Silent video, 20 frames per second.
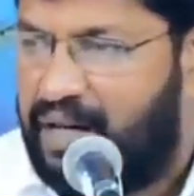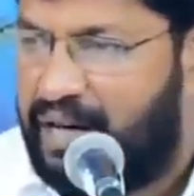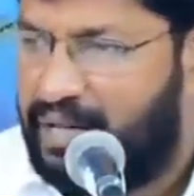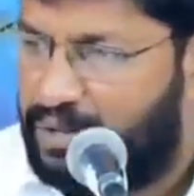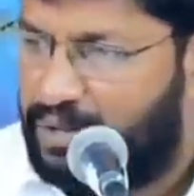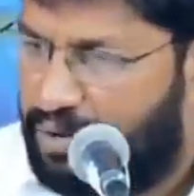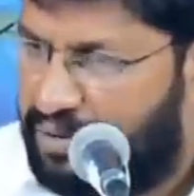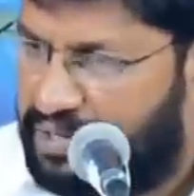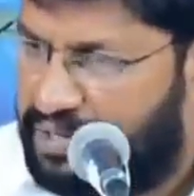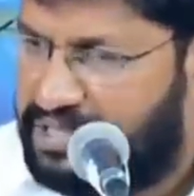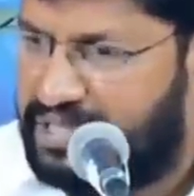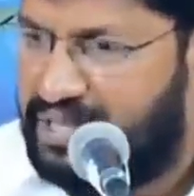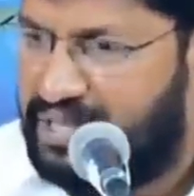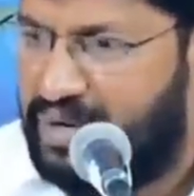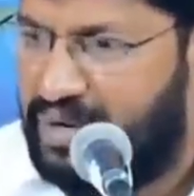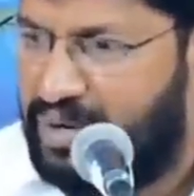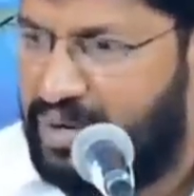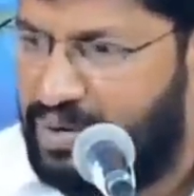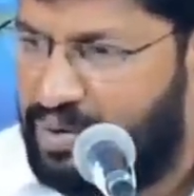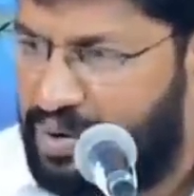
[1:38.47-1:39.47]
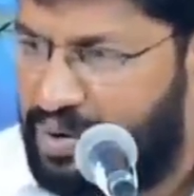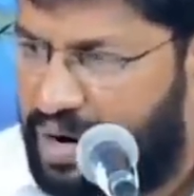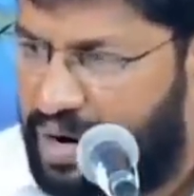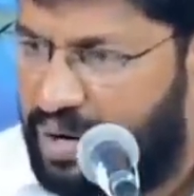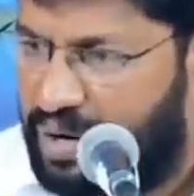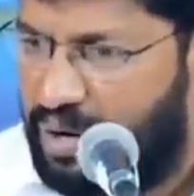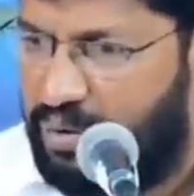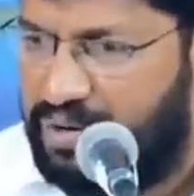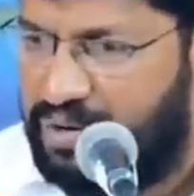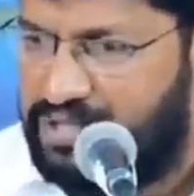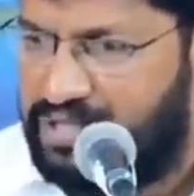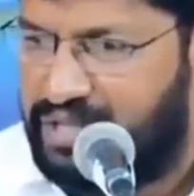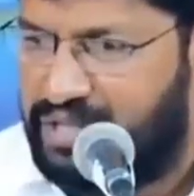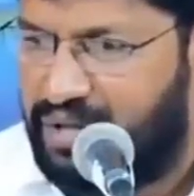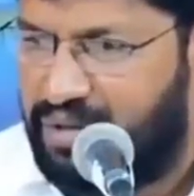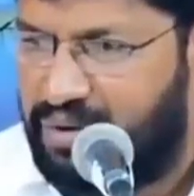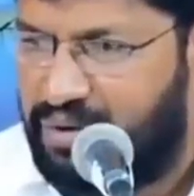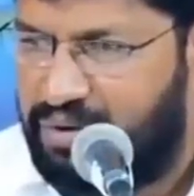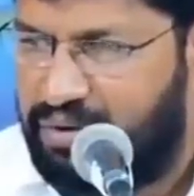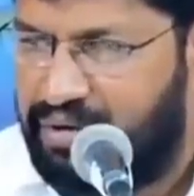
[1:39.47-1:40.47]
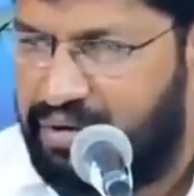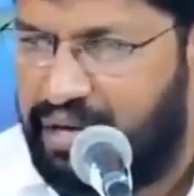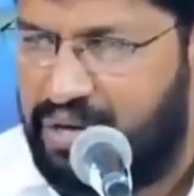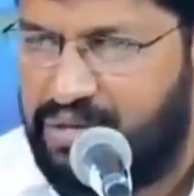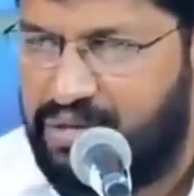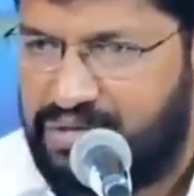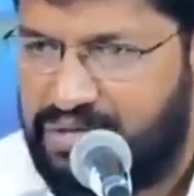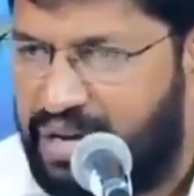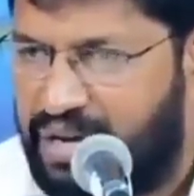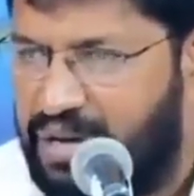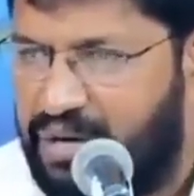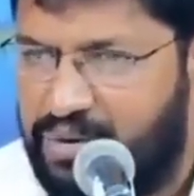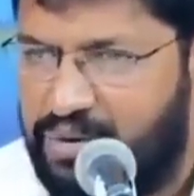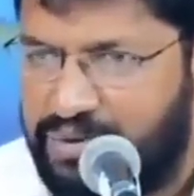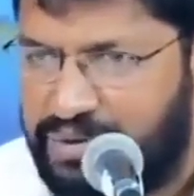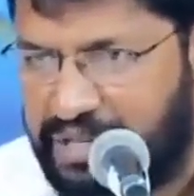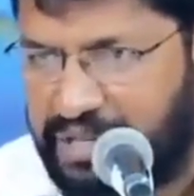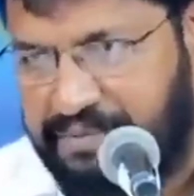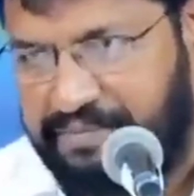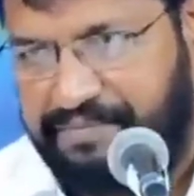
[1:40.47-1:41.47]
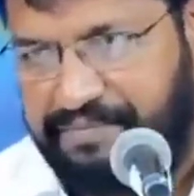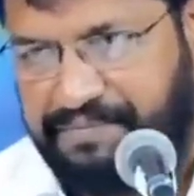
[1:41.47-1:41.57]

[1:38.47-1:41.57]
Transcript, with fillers: ఐదో వచనంలోనూ ఆరో వచనంలోనూ రెండు సార్లు ఉంది